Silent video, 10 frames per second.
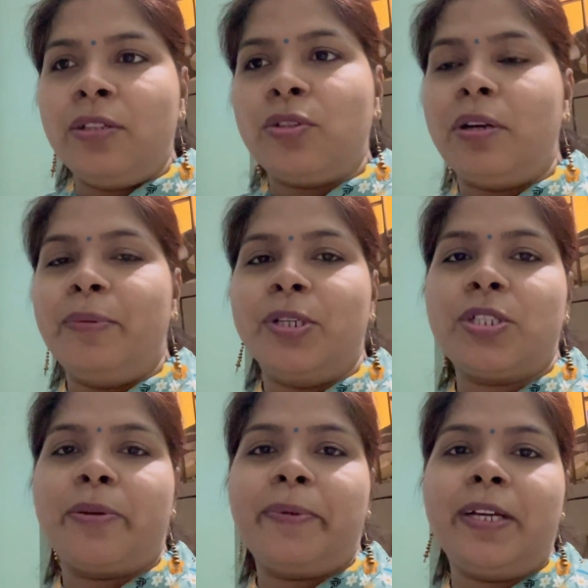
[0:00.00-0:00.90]
थोड़ा बहुत
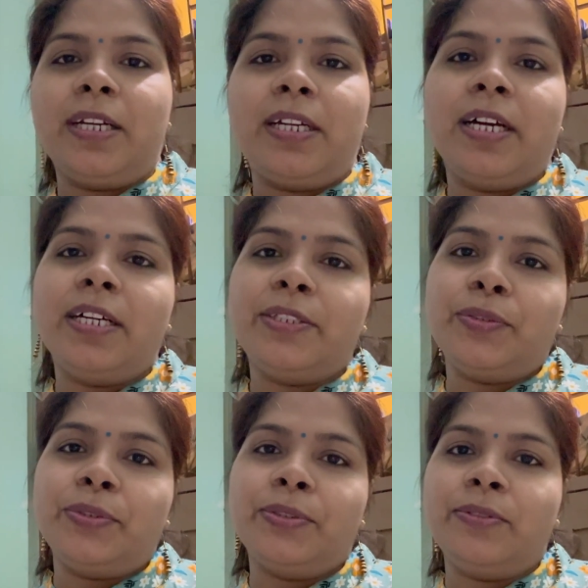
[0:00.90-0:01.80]
शॉपिंग करना है तो
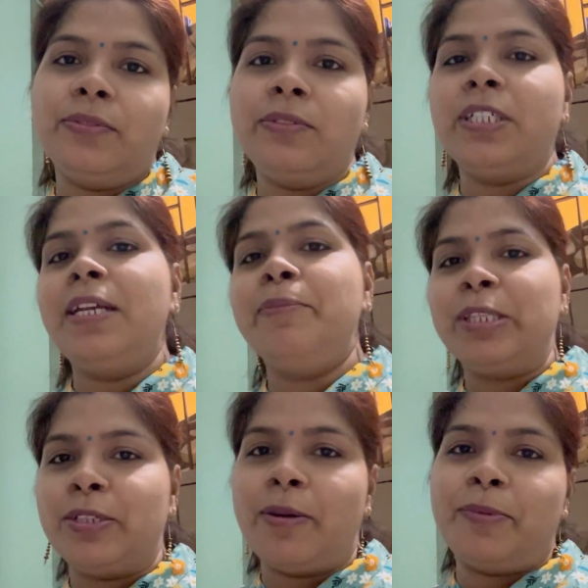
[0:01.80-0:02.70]
चलिए
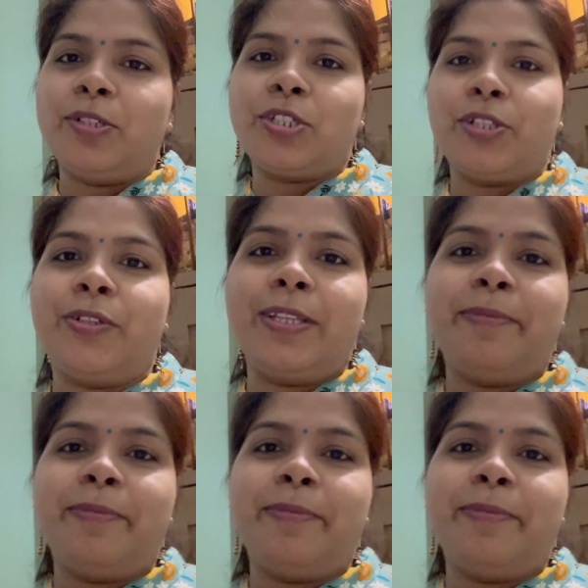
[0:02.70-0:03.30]
मिलते हैं आप लोग थोड़ी देर